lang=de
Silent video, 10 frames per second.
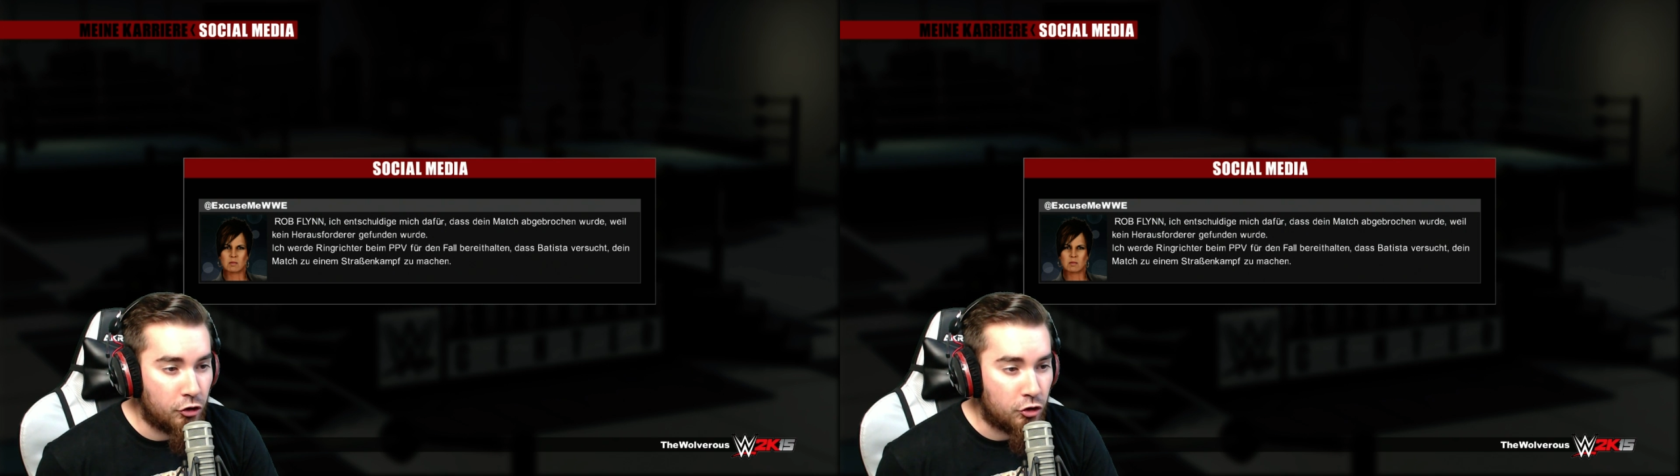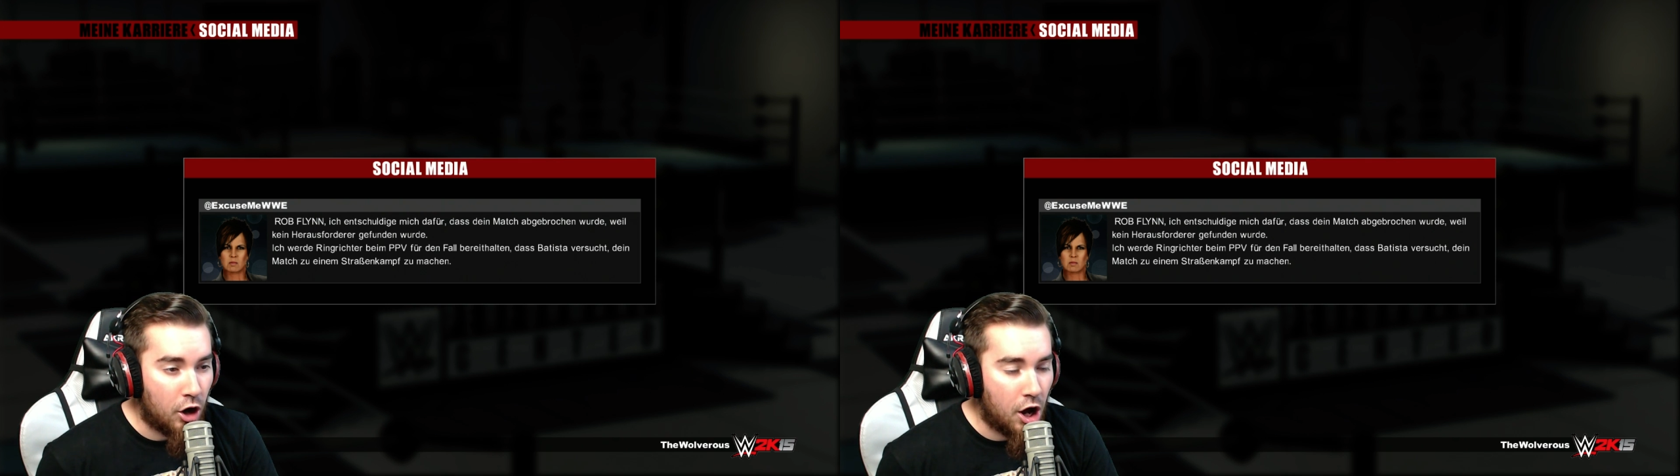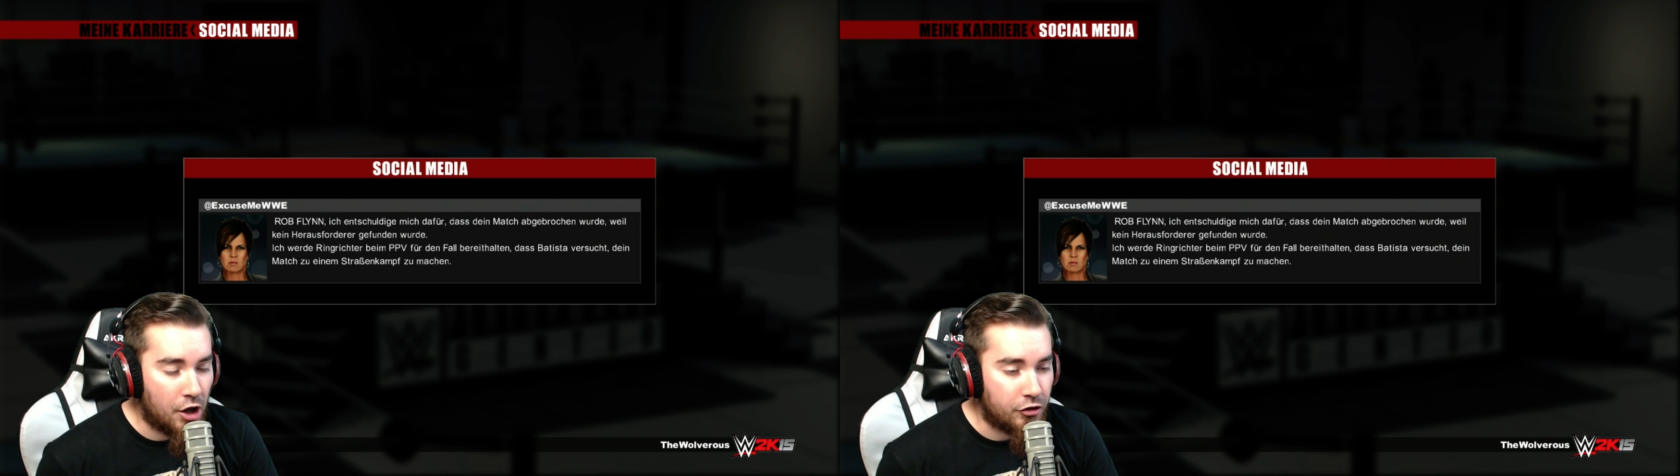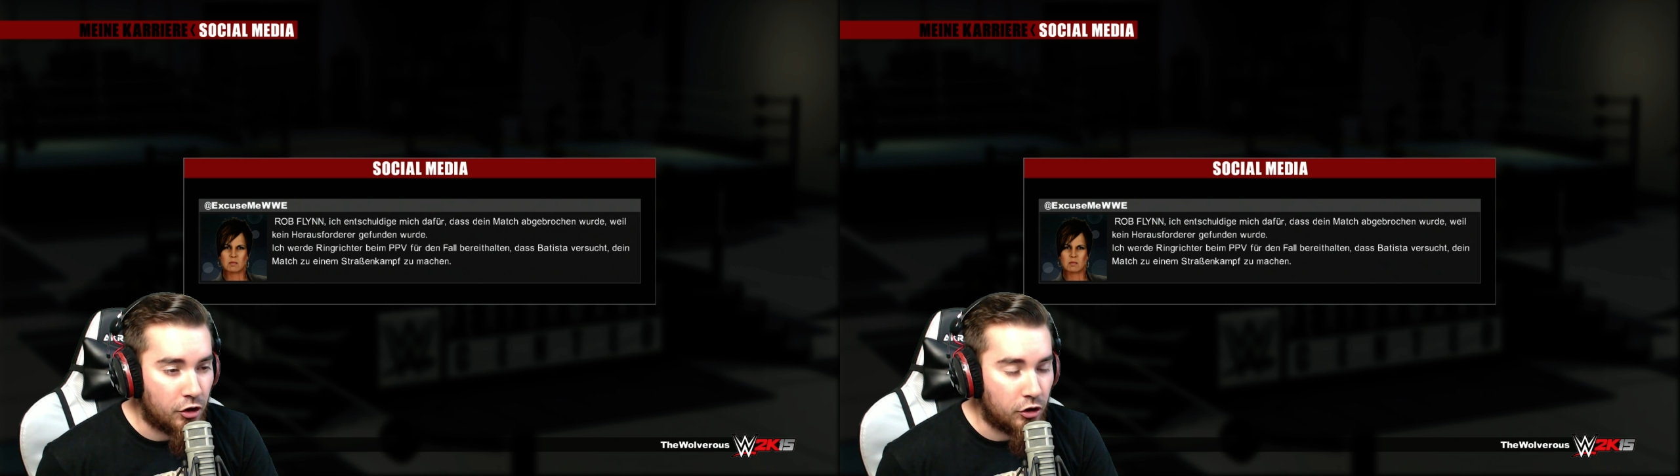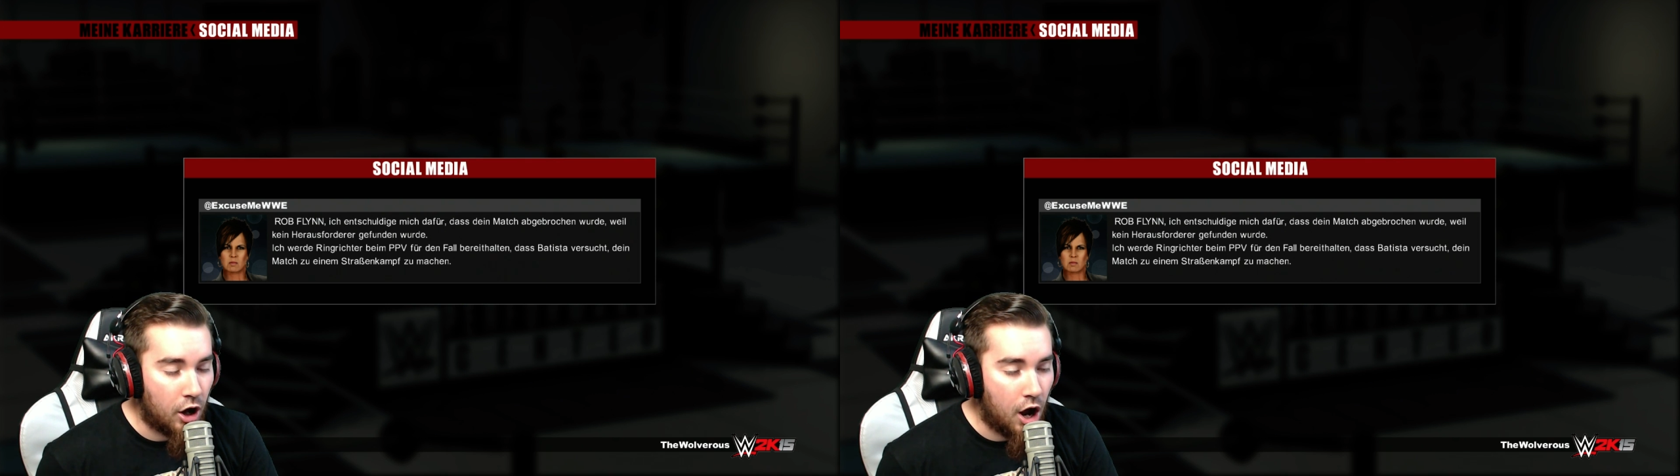
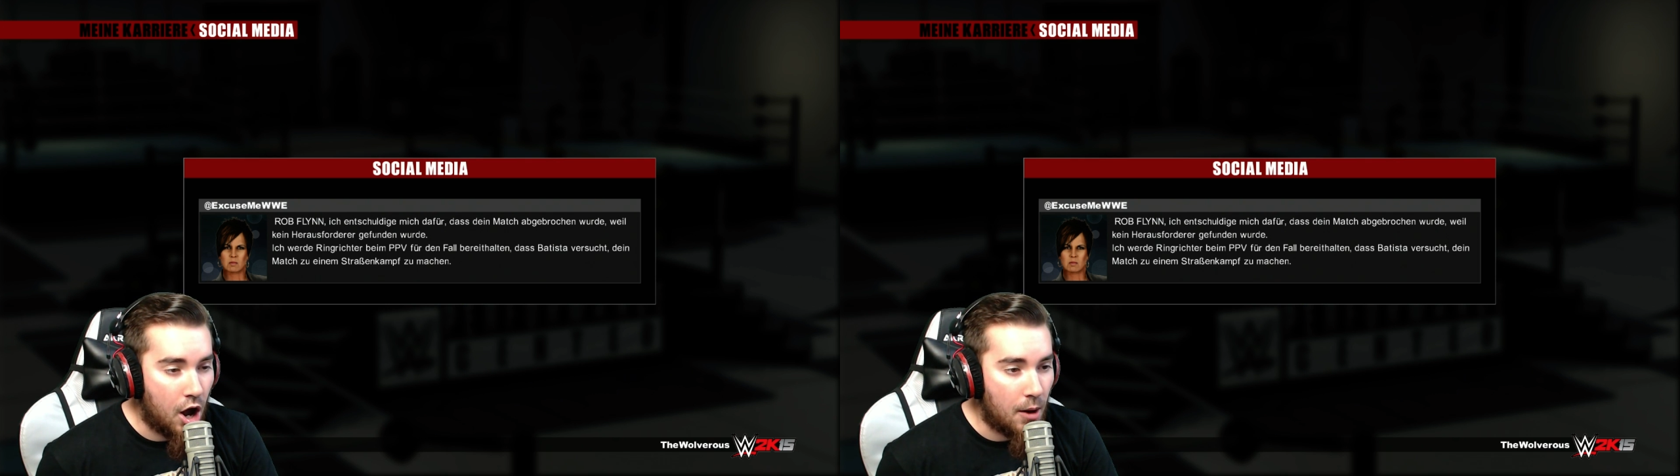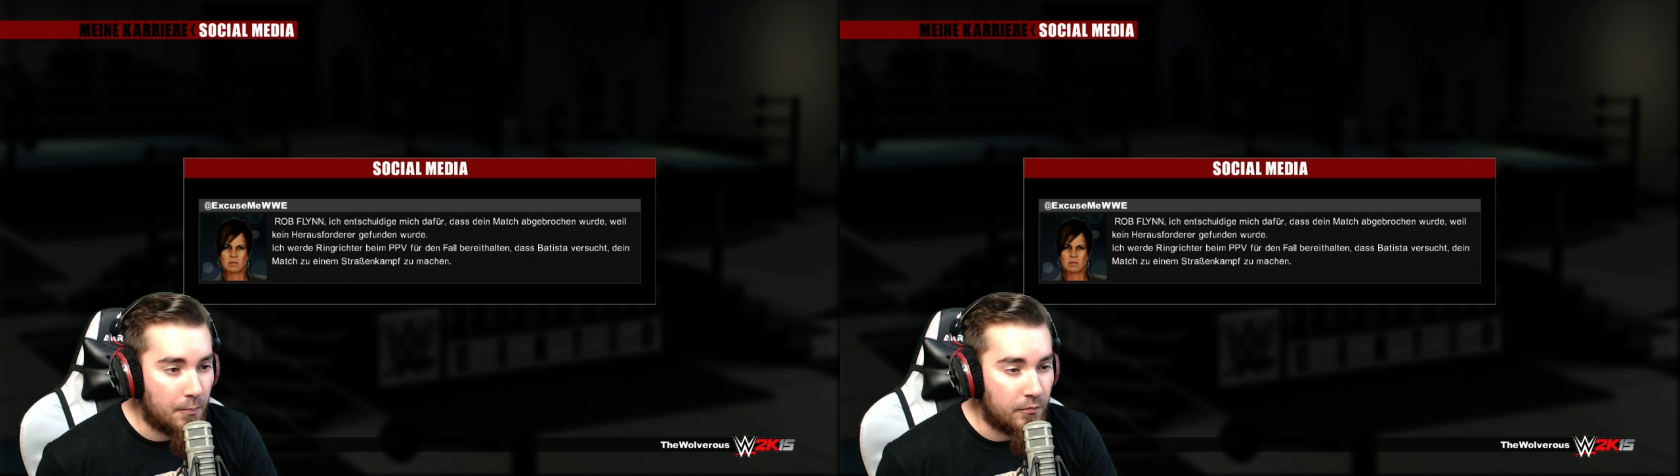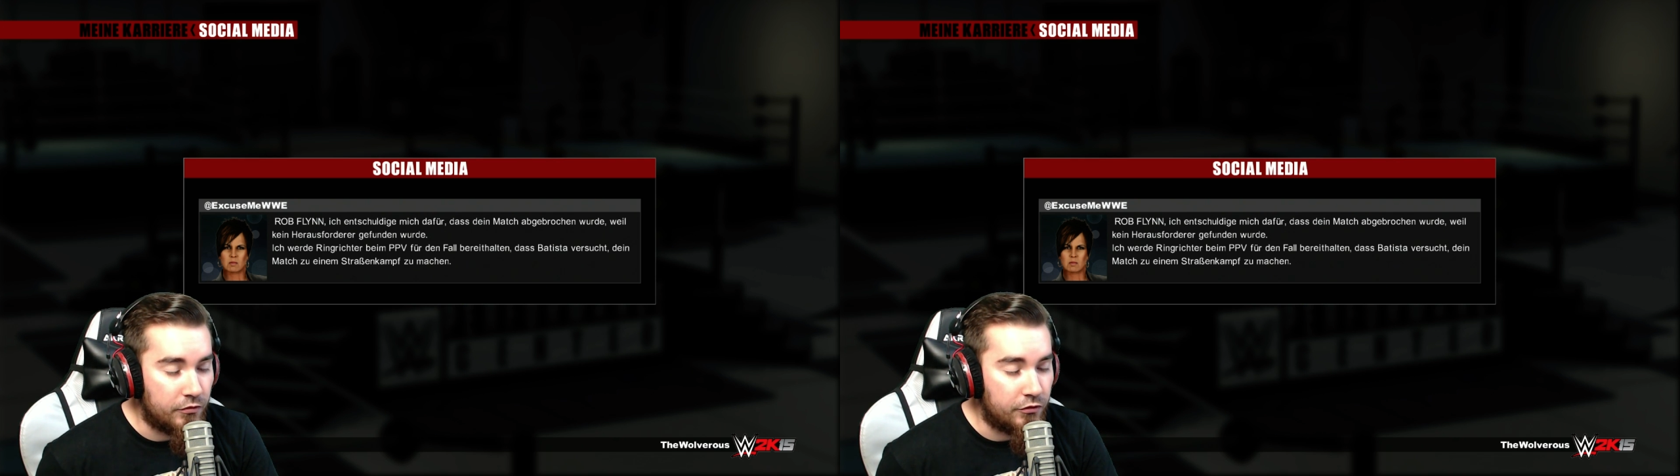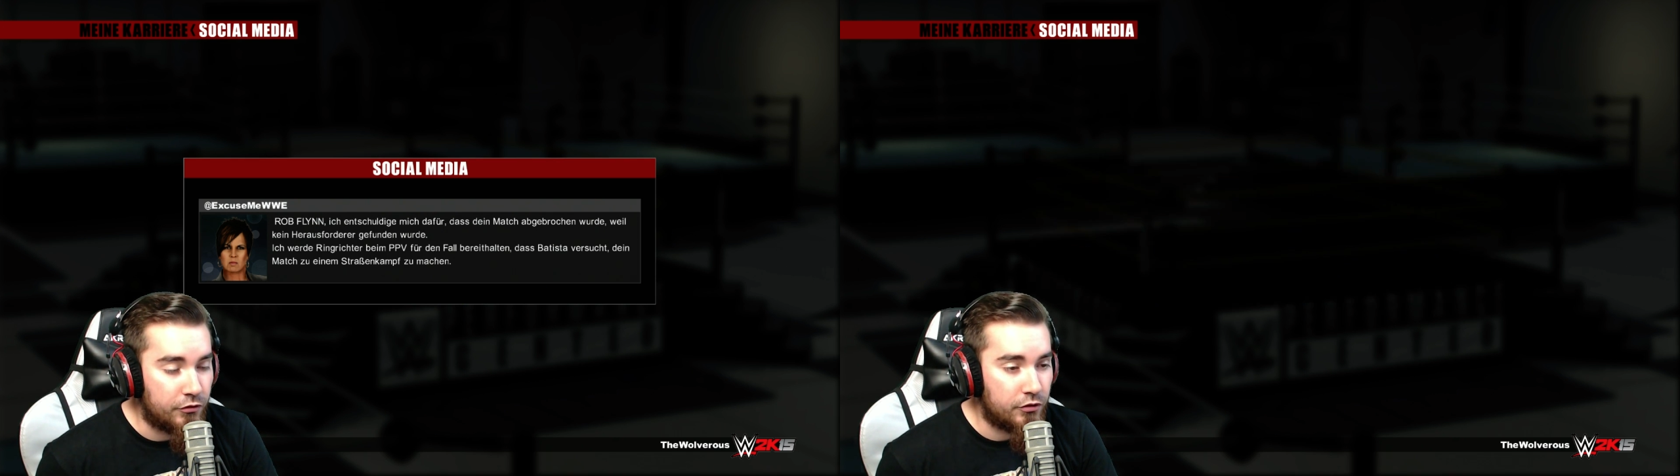Straßenkampf.